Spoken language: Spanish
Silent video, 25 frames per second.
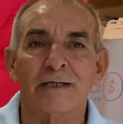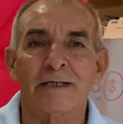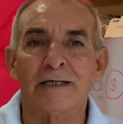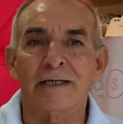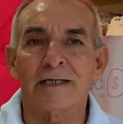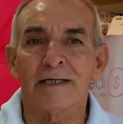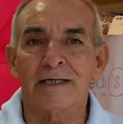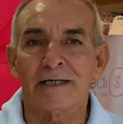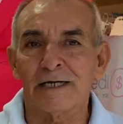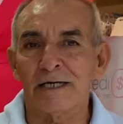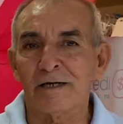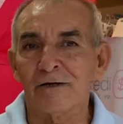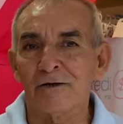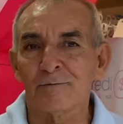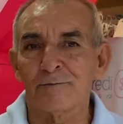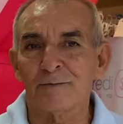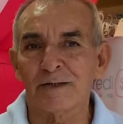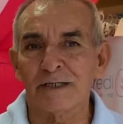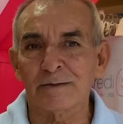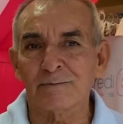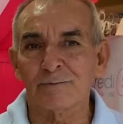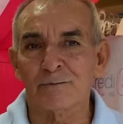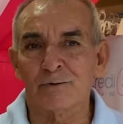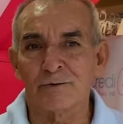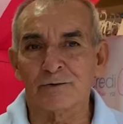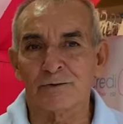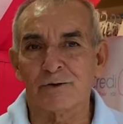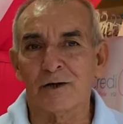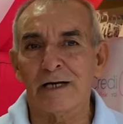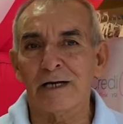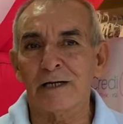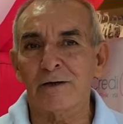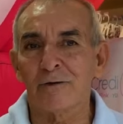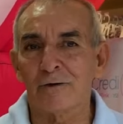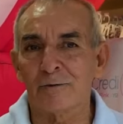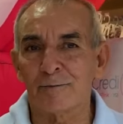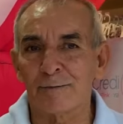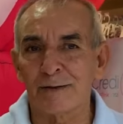Y lo mismo, no se les
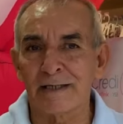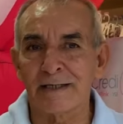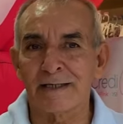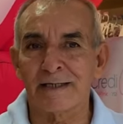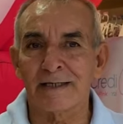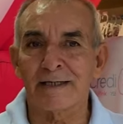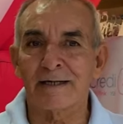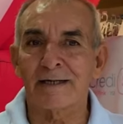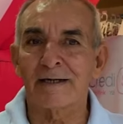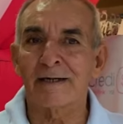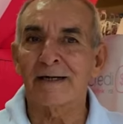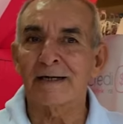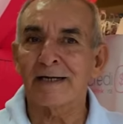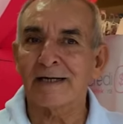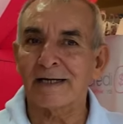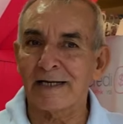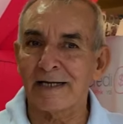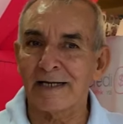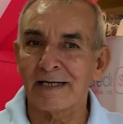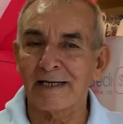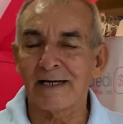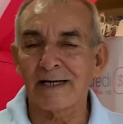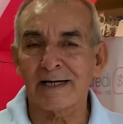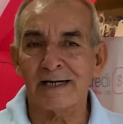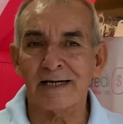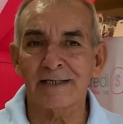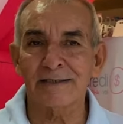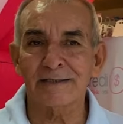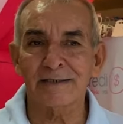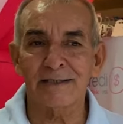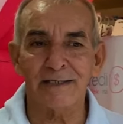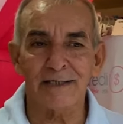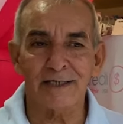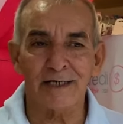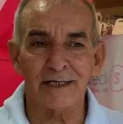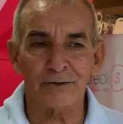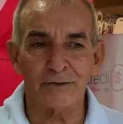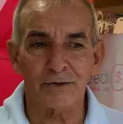olvide que en la calle de,
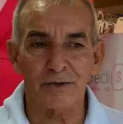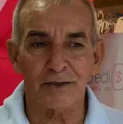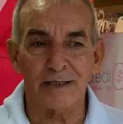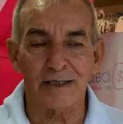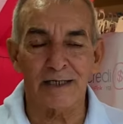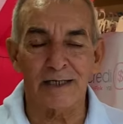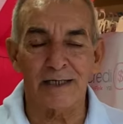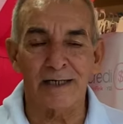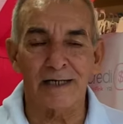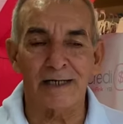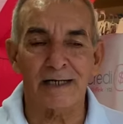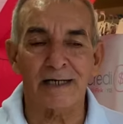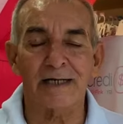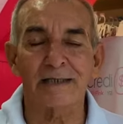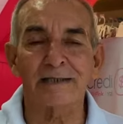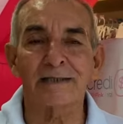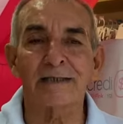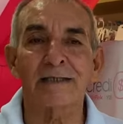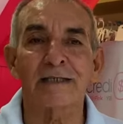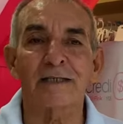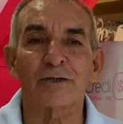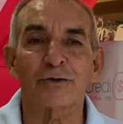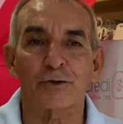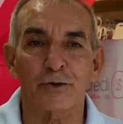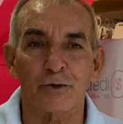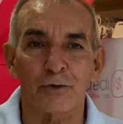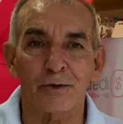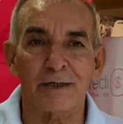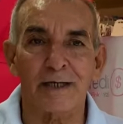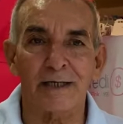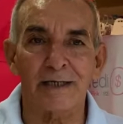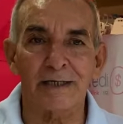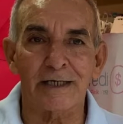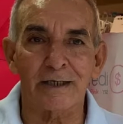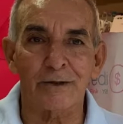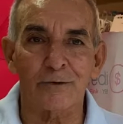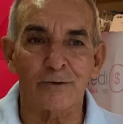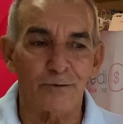eh, en la calle de
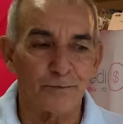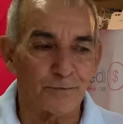Trocadero,